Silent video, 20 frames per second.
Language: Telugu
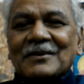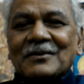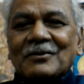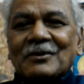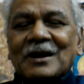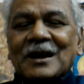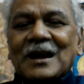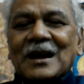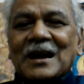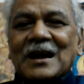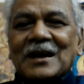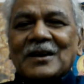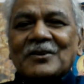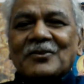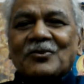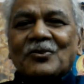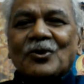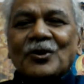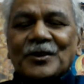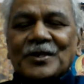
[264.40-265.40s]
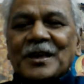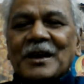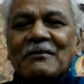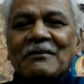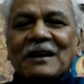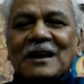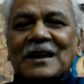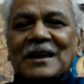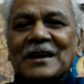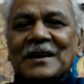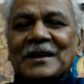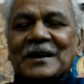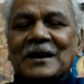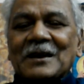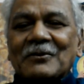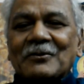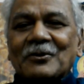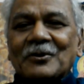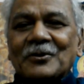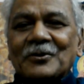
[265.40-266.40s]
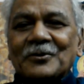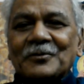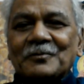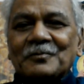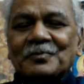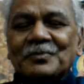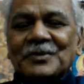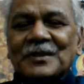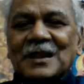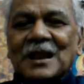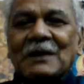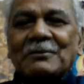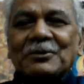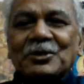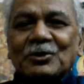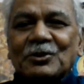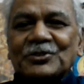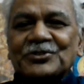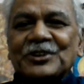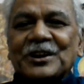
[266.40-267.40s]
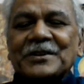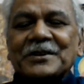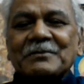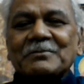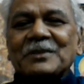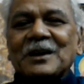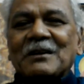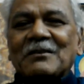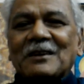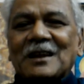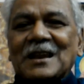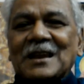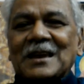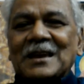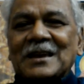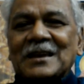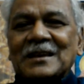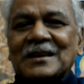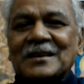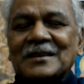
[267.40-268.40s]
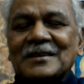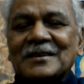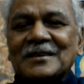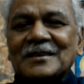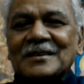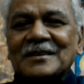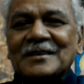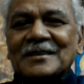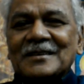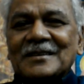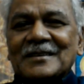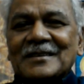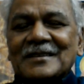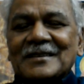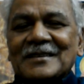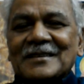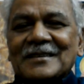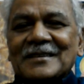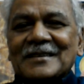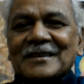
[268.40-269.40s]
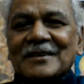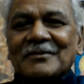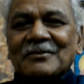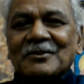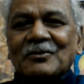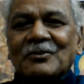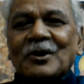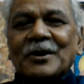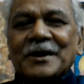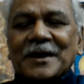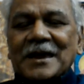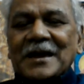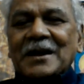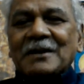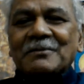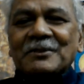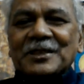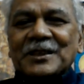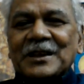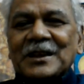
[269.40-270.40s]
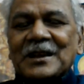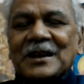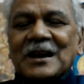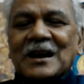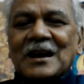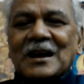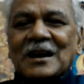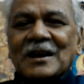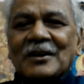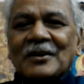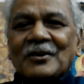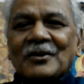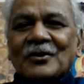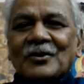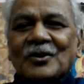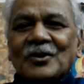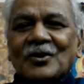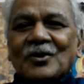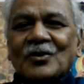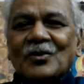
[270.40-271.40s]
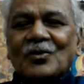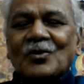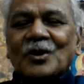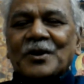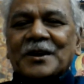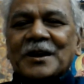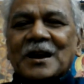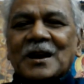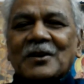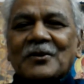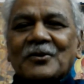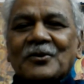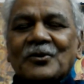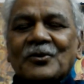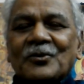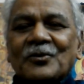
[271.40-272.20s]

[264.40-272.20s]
ఒక కోడు తేవాలి ఎన్నికల కోడు లేకపోతే ఒక చట్టం తేవాలి ఏమి ఓటు వేయకపోతే కనుక ఓటర్లకు